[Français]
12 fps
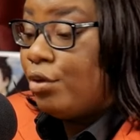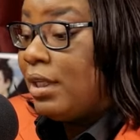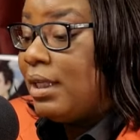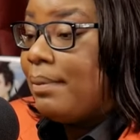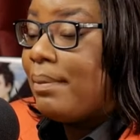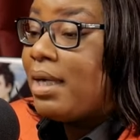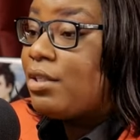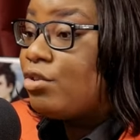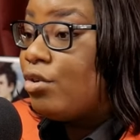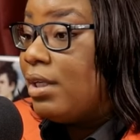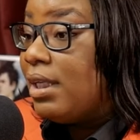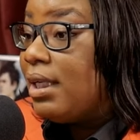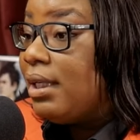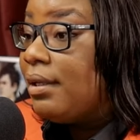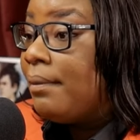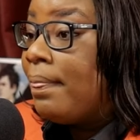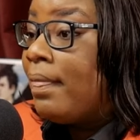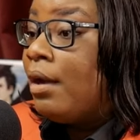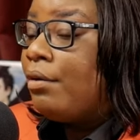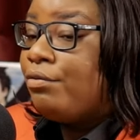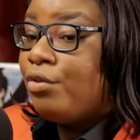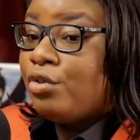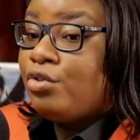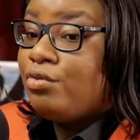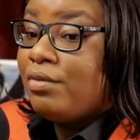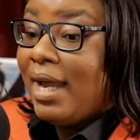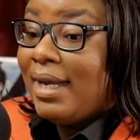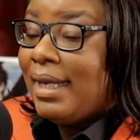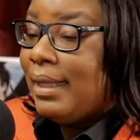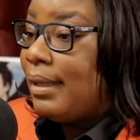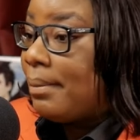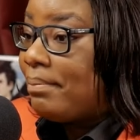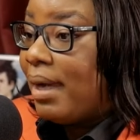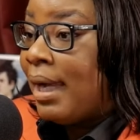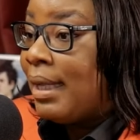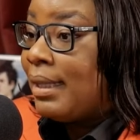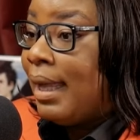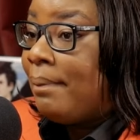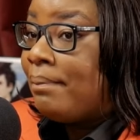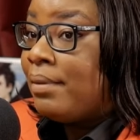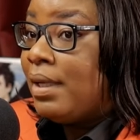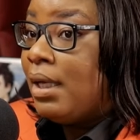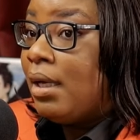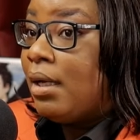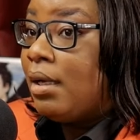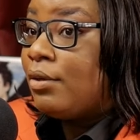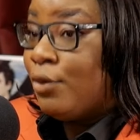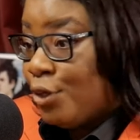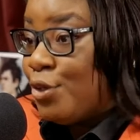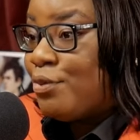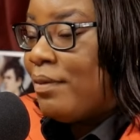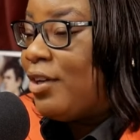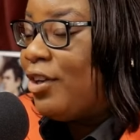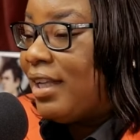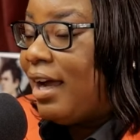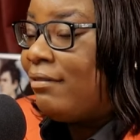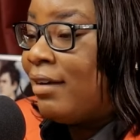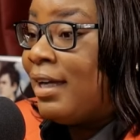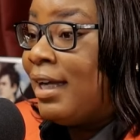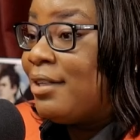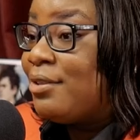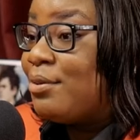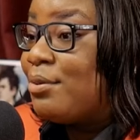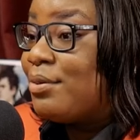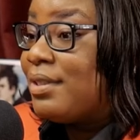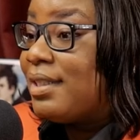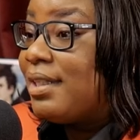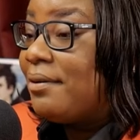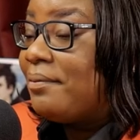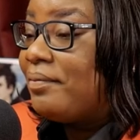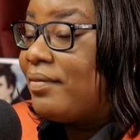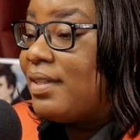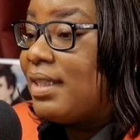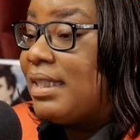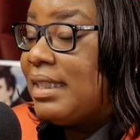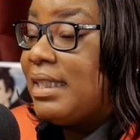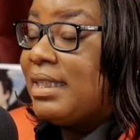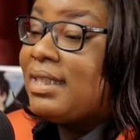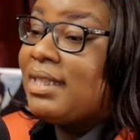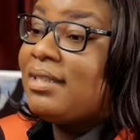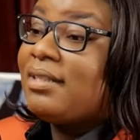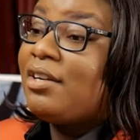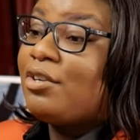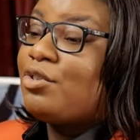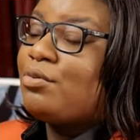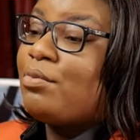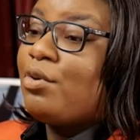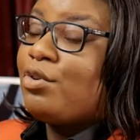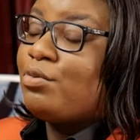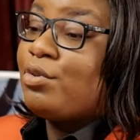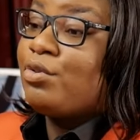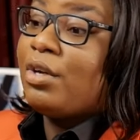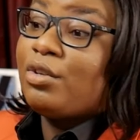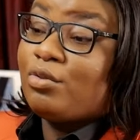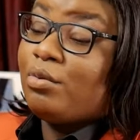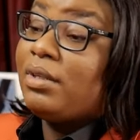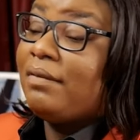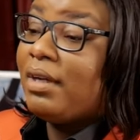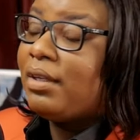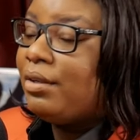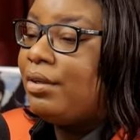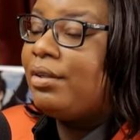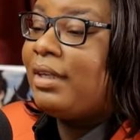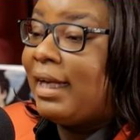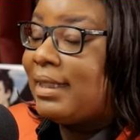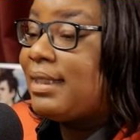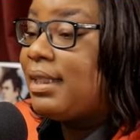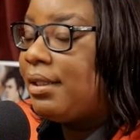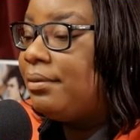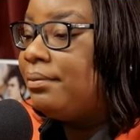que tu aies des bases solides, il mhm. faut que tu y ailles étape par étape. Puis que tu mettes le travail là-dessus aussi. C'est ça que je me, je me, suis rendu compte avec l'article.